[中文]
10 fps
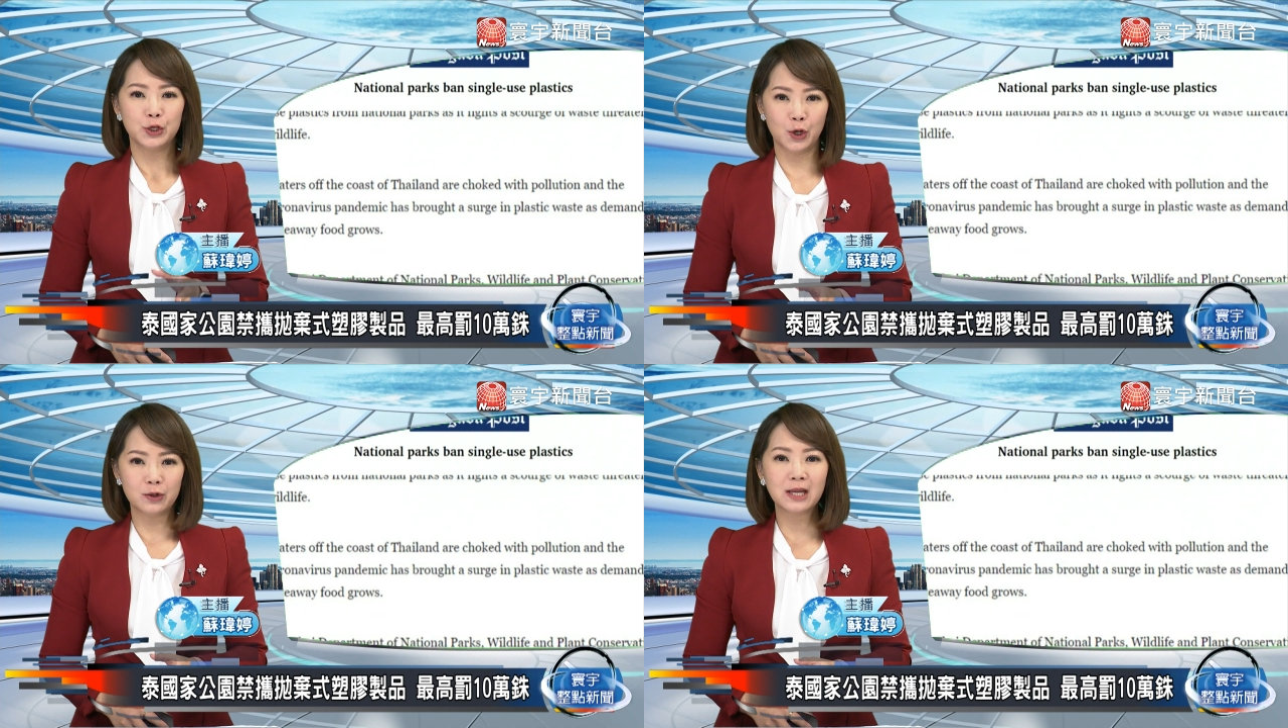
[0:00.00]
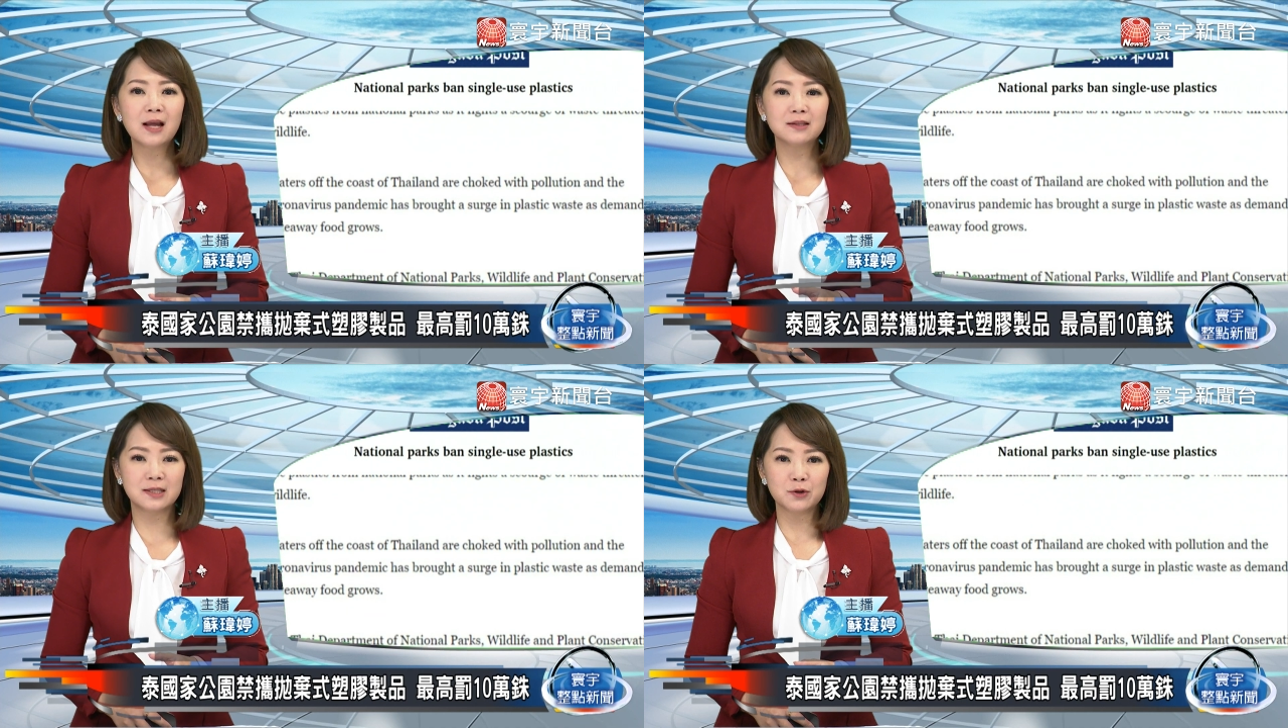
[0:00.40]
游
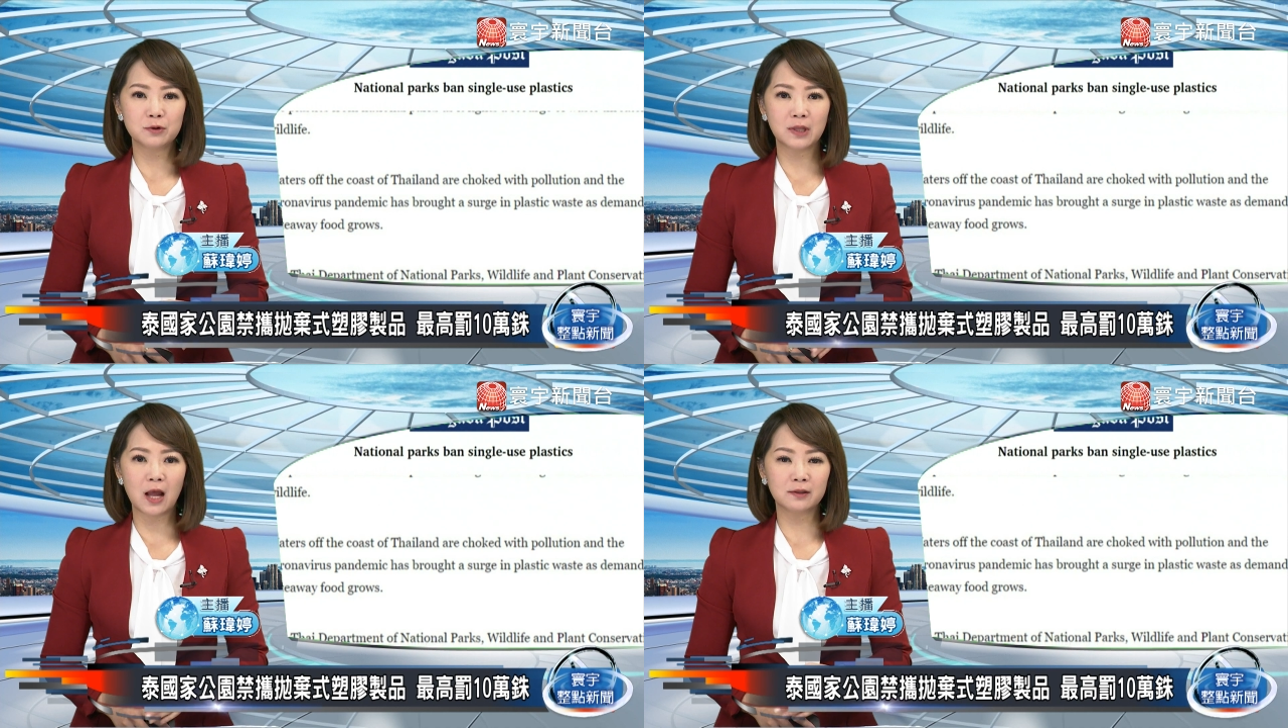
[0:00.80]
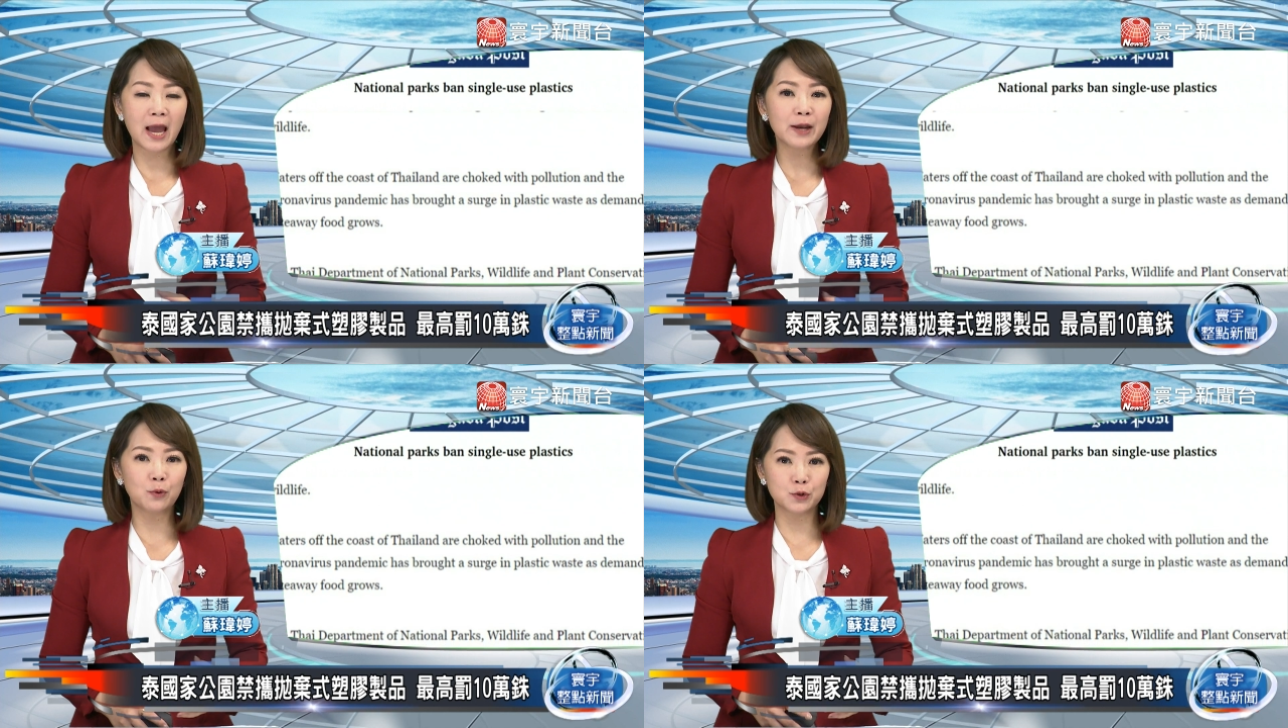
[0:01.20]
客进入到
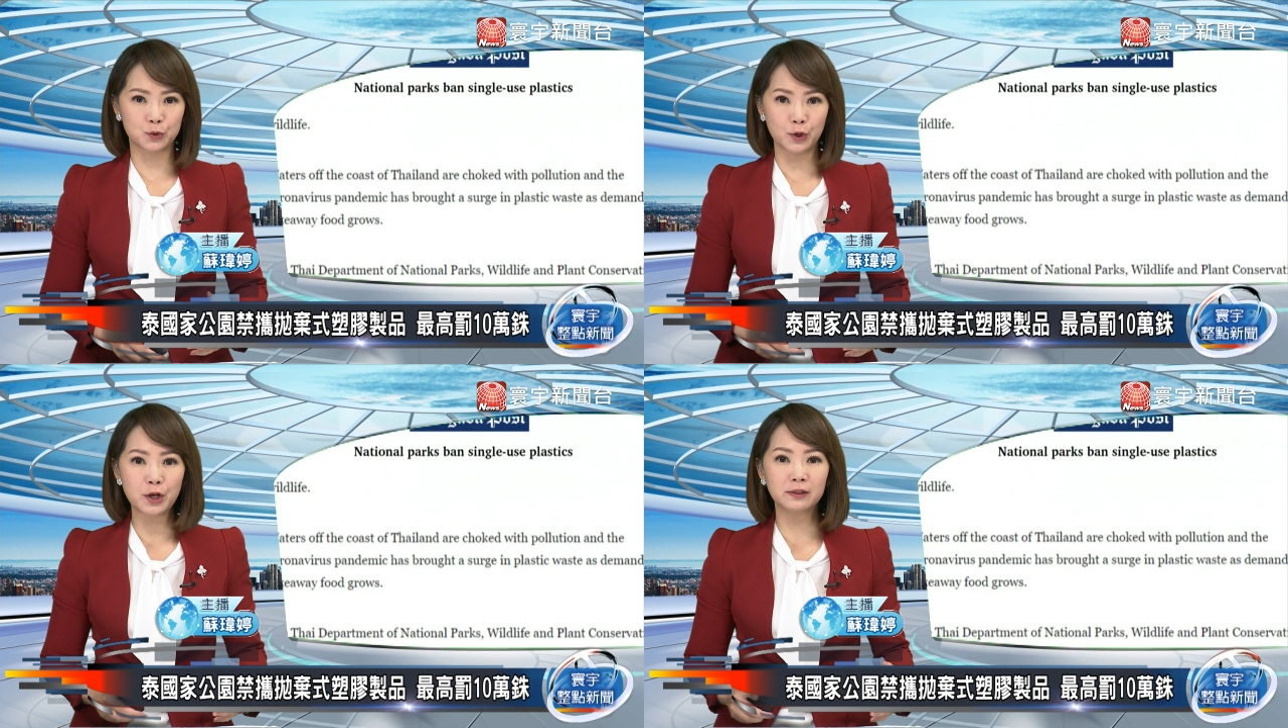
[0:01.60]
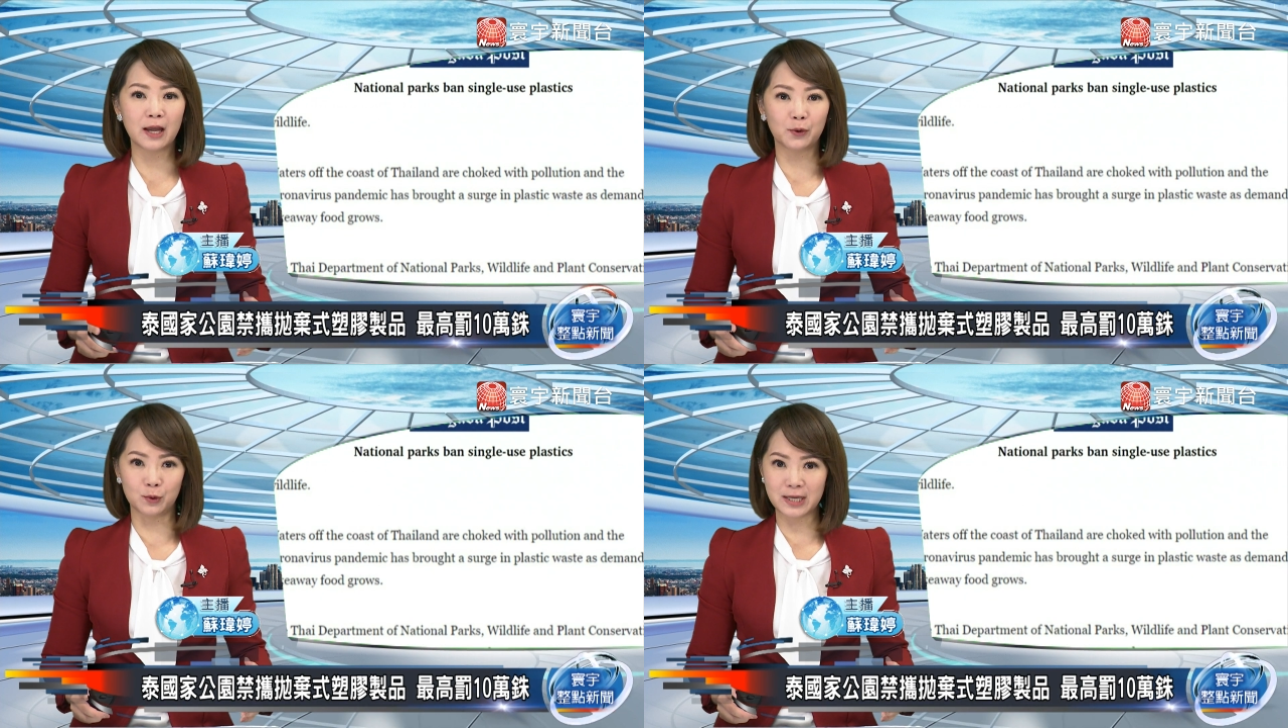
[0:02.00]
泰国所有
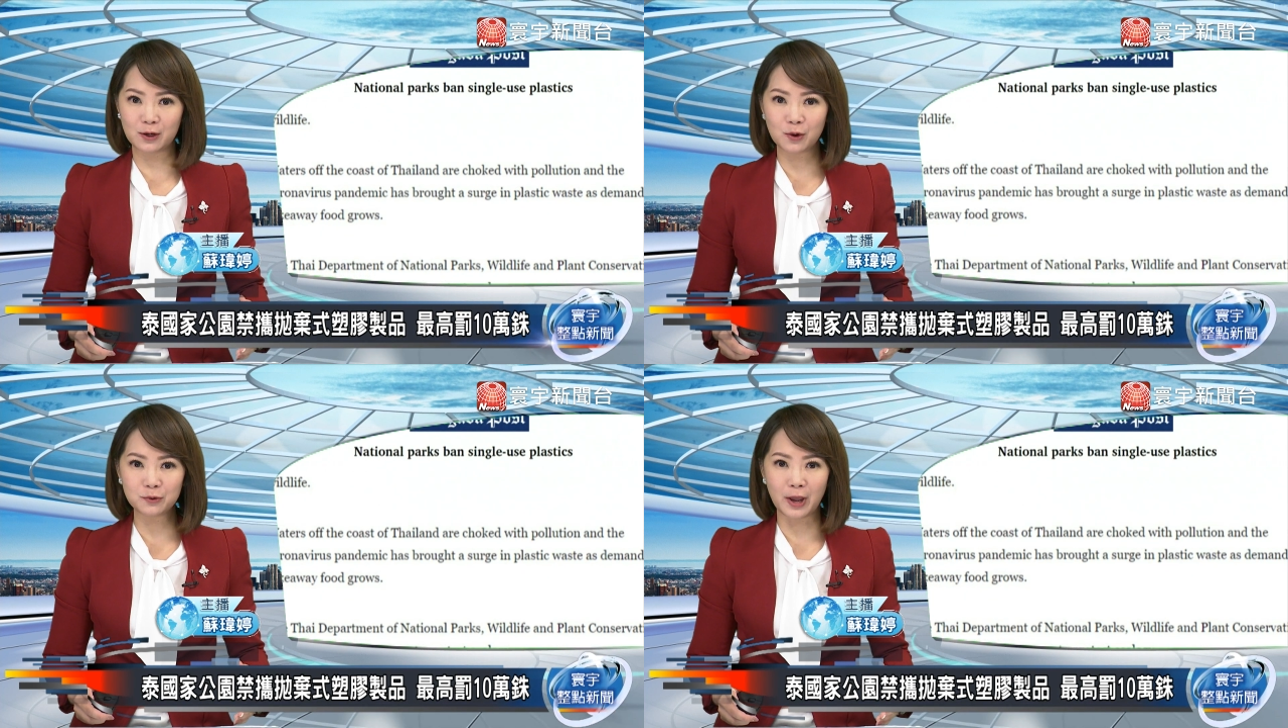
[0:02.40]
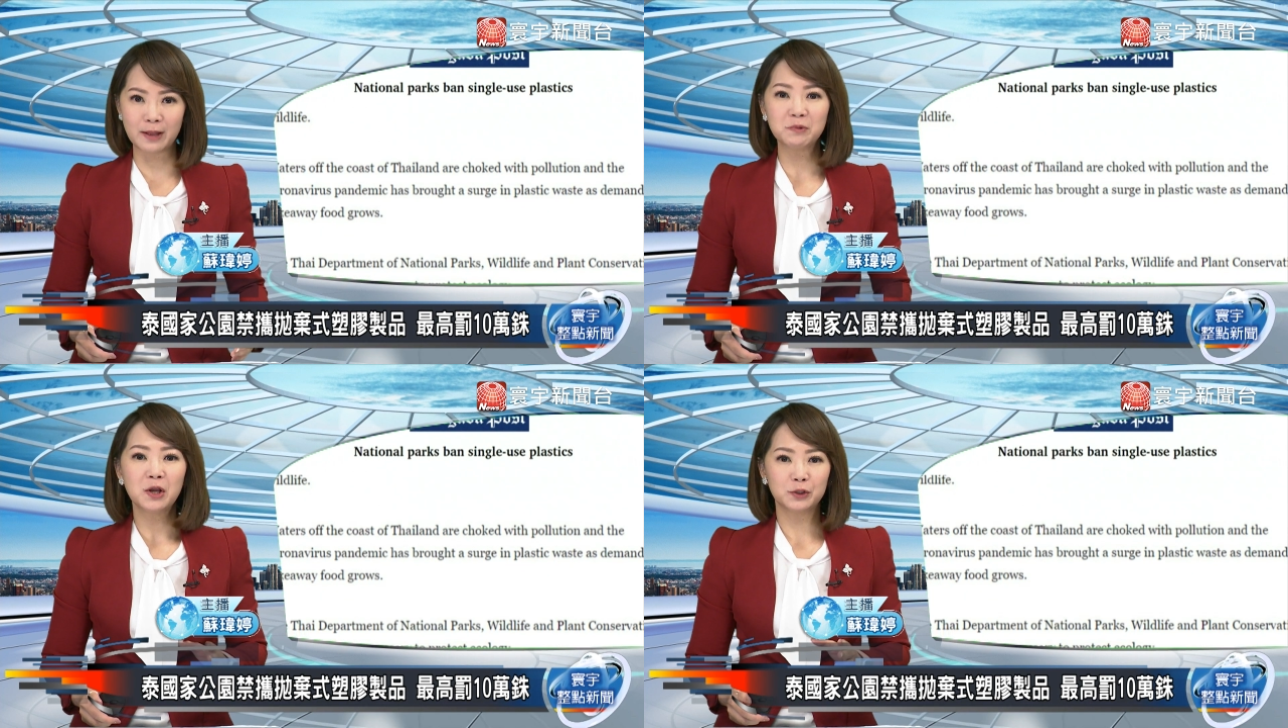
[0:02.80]
的国家公
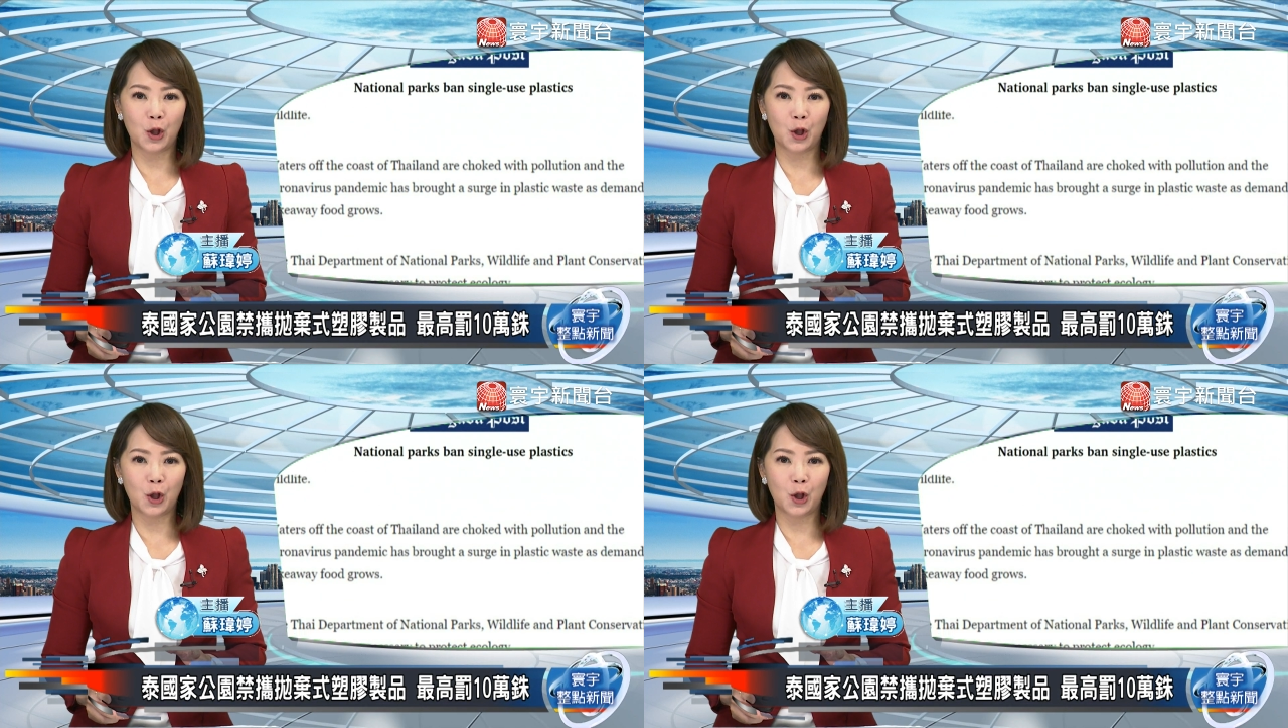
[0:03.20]
园